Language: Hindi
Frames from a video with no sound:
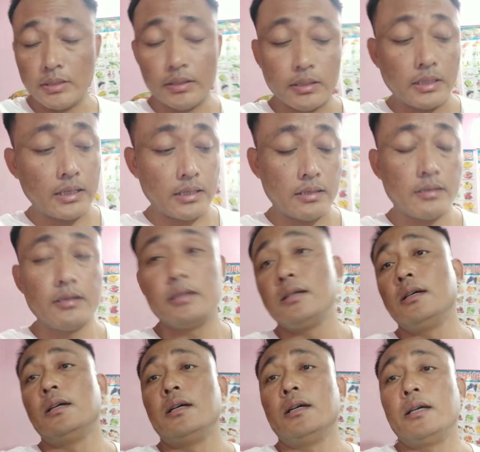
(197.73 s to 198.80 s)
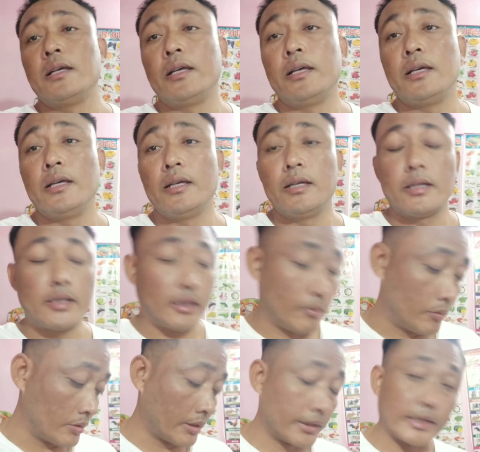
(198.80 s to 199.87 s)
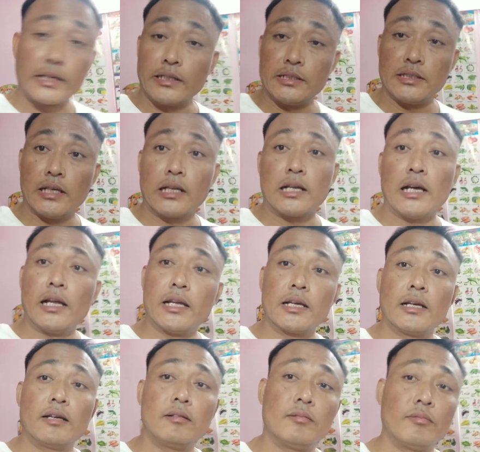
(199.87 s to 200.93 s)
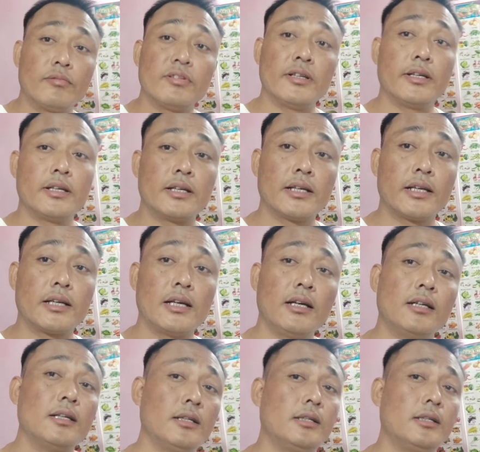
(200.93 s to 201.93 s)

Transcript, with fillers: इनका ये क्या बोलता है टेक्नीशियन आएगा फिटिंग करेगा